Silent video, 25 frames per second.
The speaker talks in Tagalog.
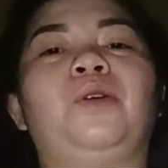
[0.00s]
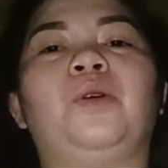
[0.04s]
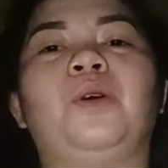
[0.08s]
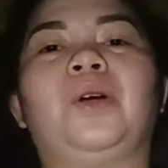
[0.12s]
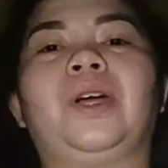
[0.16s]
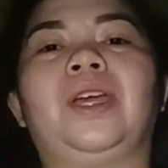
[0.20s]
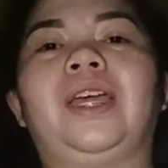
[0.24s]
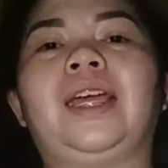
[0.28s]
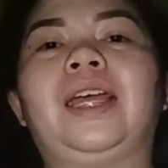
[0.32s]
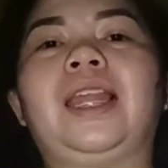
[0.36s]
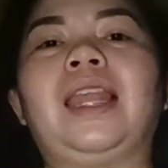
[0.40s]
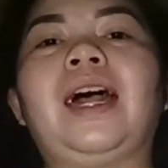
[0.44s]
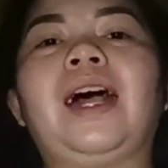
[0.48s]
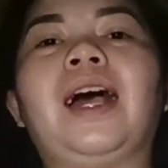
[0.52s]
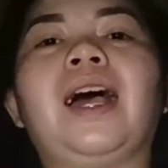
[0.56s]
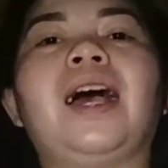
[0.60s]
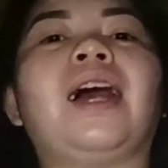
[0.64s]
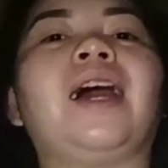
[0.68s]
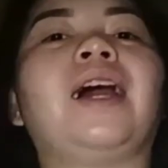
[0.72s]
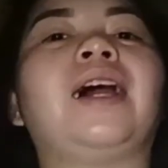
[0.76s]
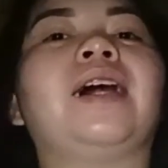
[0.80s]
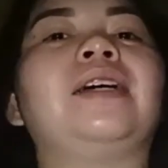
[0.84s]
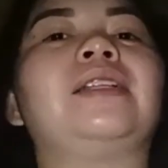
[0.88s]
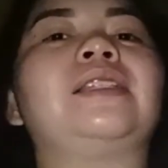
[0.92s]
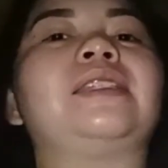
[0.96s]
yung
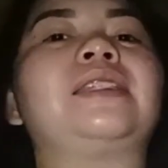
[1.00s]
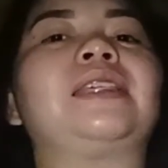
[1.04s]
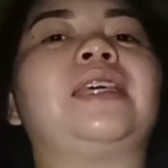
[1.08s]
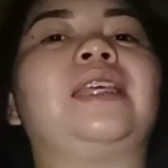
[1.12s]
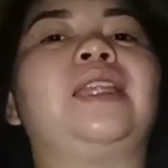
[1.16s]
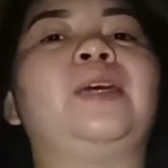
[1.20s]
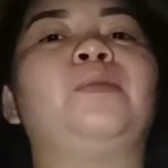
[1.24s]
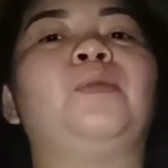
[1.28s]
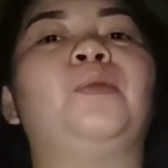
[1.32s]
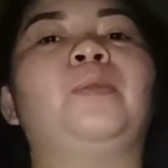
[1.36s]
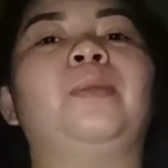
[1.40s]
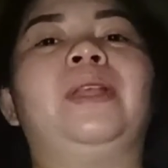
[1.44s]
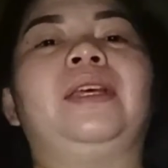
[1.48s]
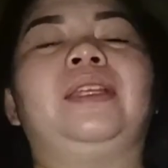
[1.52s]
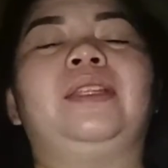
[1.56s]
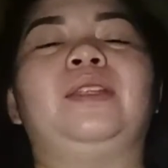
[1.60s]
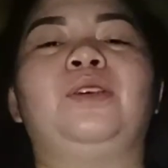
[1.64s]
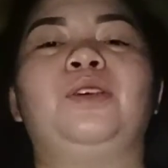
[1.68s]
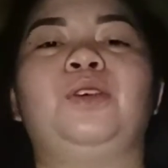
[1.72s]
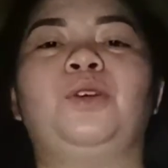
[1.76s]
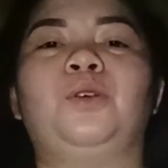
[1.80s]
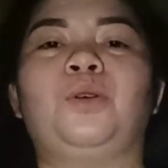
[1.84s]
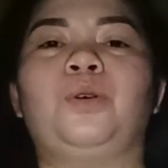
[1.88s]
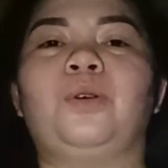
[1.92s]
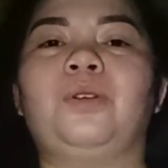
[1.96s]
lahat, sana bumalik na yung
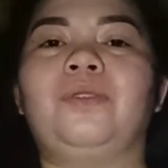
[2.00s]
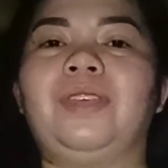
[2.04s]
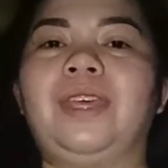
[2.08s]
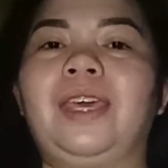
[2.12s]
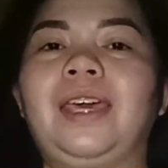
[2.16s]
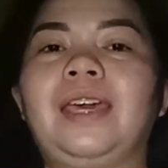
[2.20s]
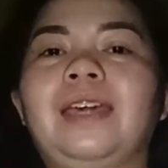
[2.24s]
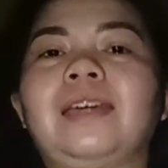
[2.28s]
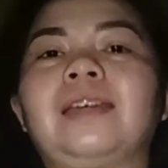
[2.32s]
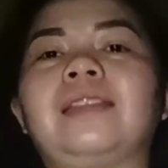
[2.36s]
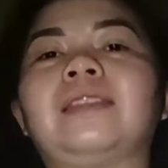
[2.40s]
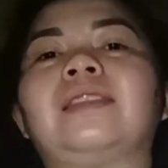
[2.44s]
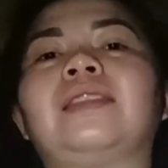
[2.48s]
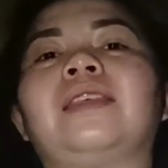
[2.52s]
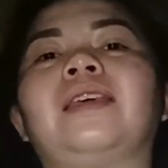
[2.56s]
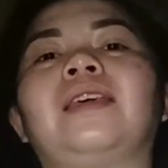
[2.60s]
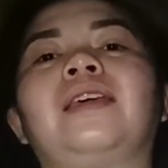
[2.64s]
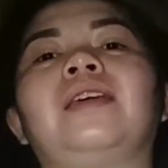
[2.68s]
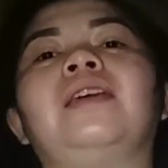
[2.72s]
kuryente,